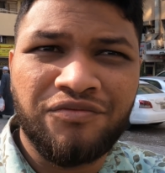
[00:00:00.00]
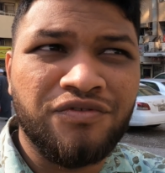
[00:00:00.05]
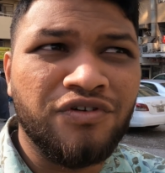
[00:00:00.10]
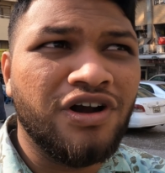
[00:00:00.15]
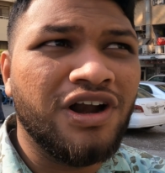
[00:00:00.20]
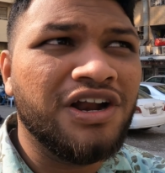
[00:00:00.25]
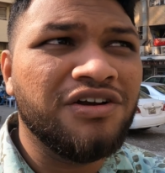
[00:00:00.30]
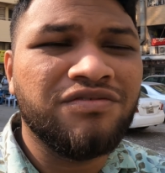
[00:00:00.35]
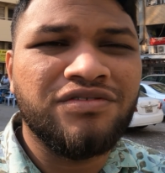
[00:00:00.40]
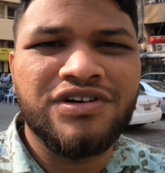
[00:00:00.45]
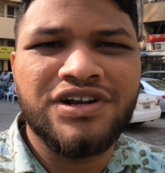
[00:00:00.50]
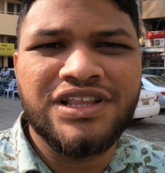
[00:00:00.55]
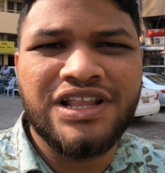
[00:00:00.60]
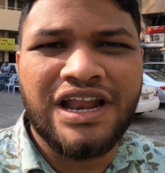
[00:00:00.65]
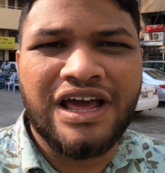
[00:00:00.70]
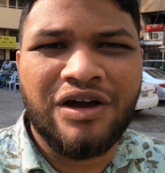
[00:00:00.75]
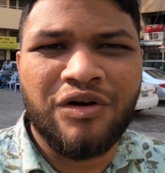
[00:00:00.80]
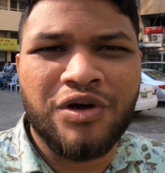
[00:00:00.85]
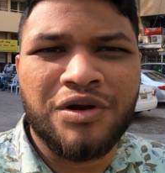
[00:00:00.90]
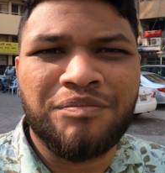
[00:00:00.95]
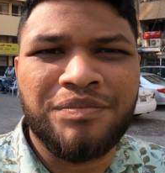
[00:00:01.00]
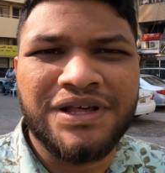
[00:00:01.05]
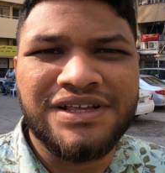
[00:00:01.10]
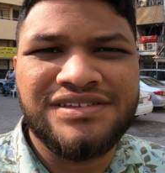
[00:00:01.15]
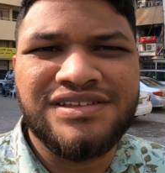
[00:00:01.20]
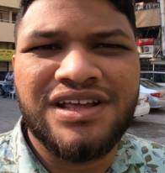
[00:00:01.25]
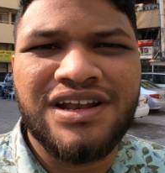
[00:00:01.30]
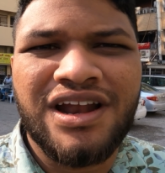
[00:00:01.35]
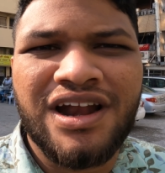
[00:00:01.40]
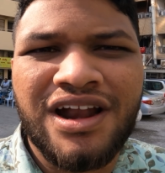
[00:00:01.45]
ஃபுல் அண்ட் ஃபுல் இதில் ஒரு
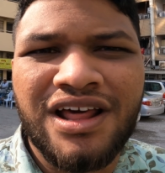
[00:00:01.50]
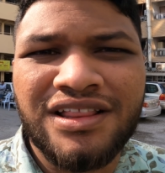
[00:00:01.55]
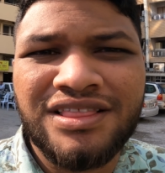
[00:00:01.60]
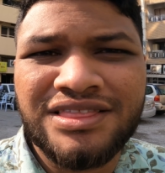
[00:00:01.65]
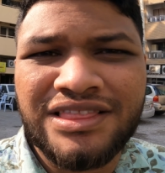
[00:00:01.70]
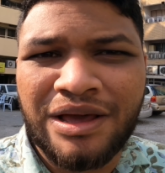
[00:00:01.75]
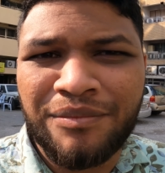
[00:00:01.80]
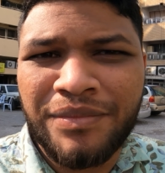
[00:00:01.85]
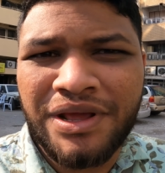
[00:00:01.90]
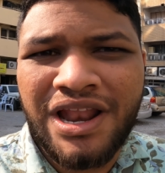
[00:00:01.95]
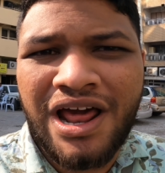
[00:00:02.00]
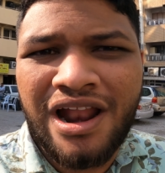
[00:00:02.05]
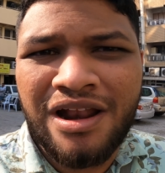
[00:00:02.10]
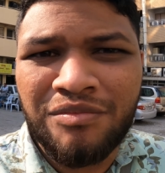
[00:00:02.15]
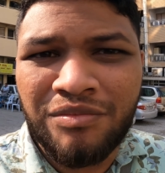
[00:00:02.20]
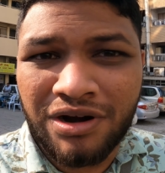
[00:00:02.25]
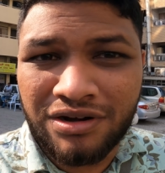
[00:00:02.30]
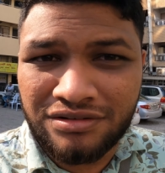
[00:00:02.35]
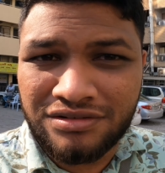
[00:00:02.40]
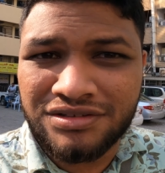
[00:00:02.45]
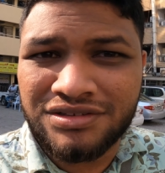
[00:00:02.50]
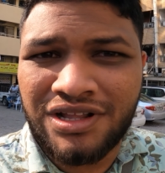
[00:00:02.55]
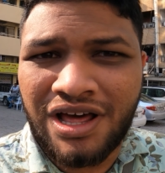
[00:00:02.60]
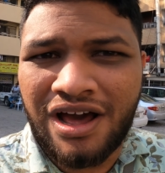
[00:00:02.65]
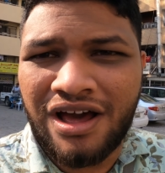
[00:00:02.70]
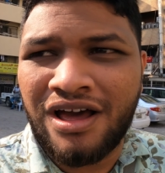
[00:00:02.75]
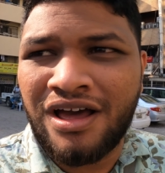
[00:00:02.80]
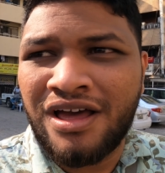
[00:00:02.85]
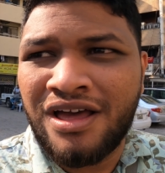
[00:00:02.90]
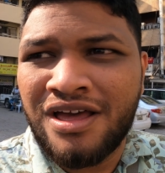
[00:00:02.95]
ப்ளஸ் என்னன்னா தமிழால் மட்டும்தான்